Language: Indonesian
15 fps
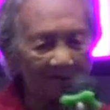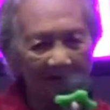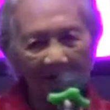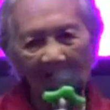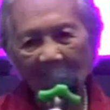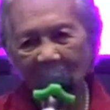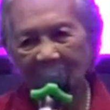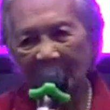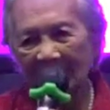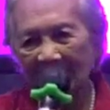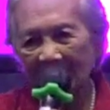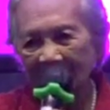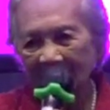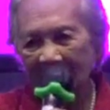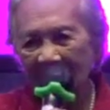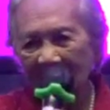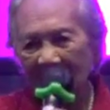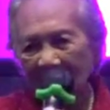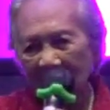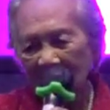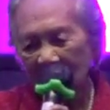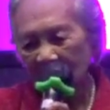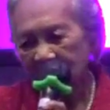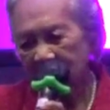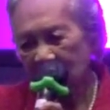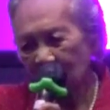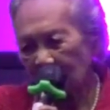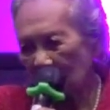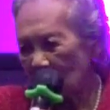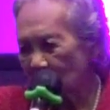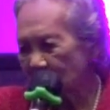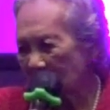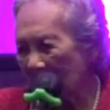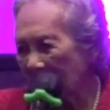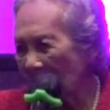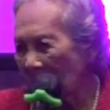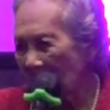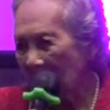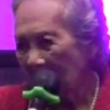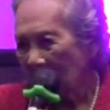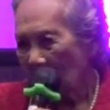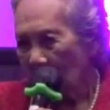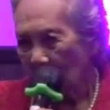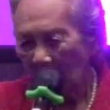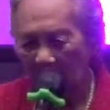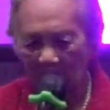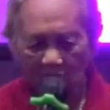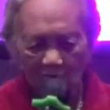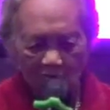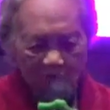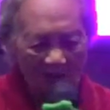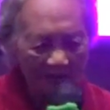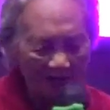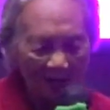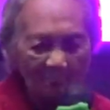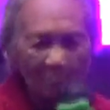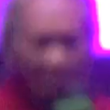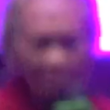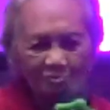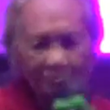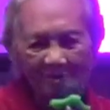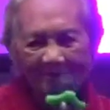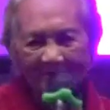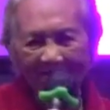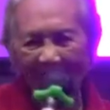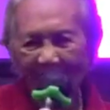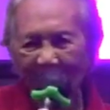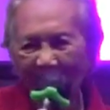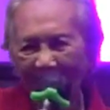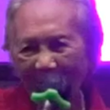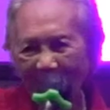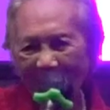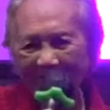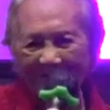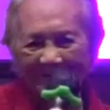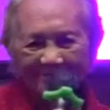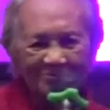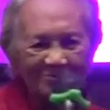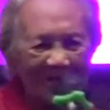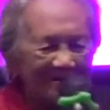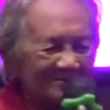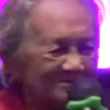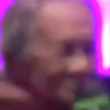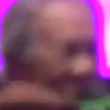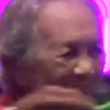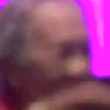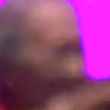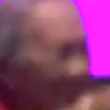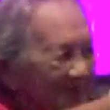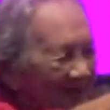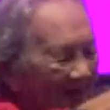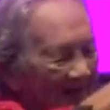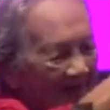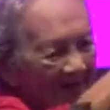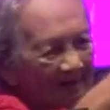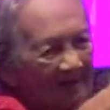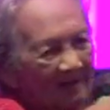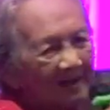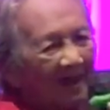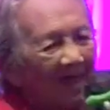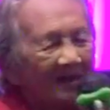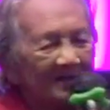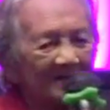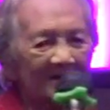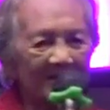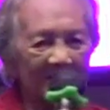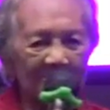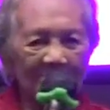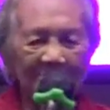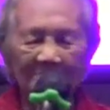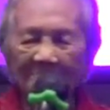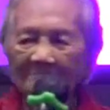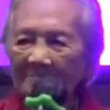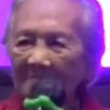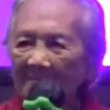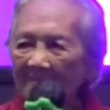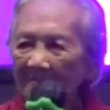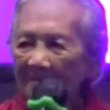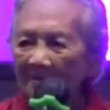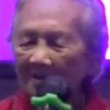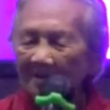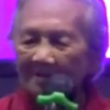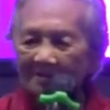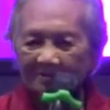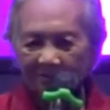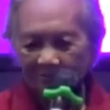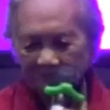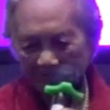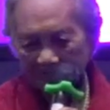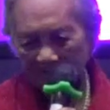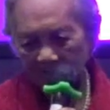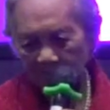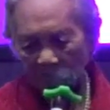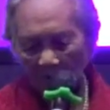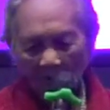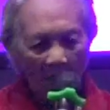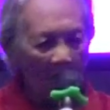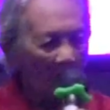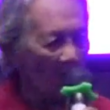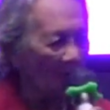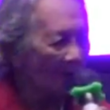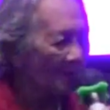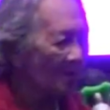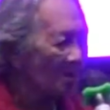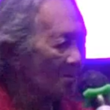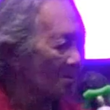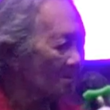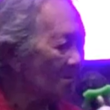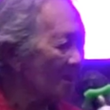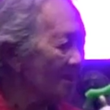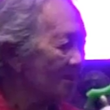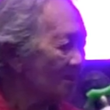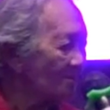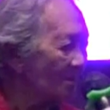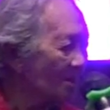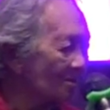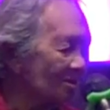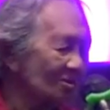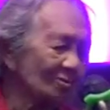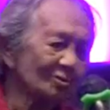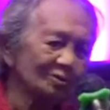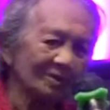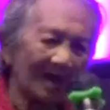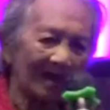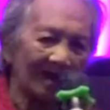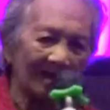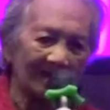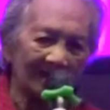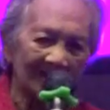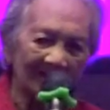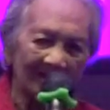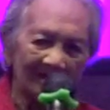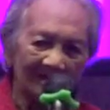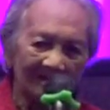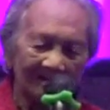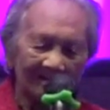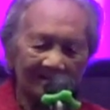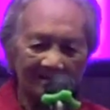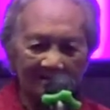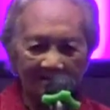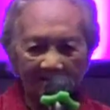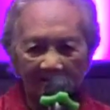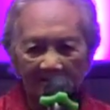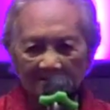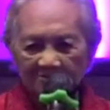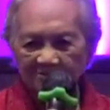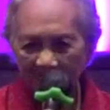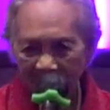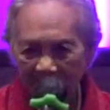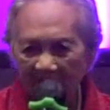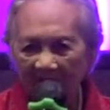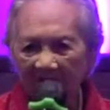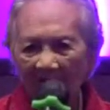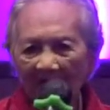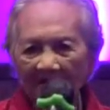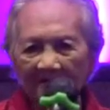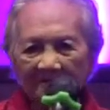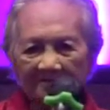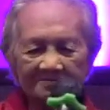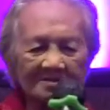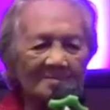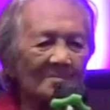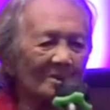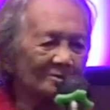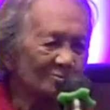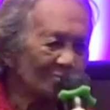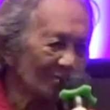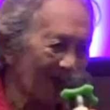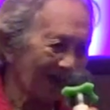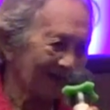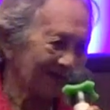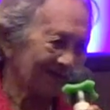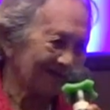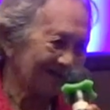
kalau di kalender sebelum saya begitu saya muncul dengan pegawai Nasi sudah dijemput kan naik lift. Terus ada ibu, oh, mau mau kemana? Mau ke kota. Gini. Sendirian sama Tuhan.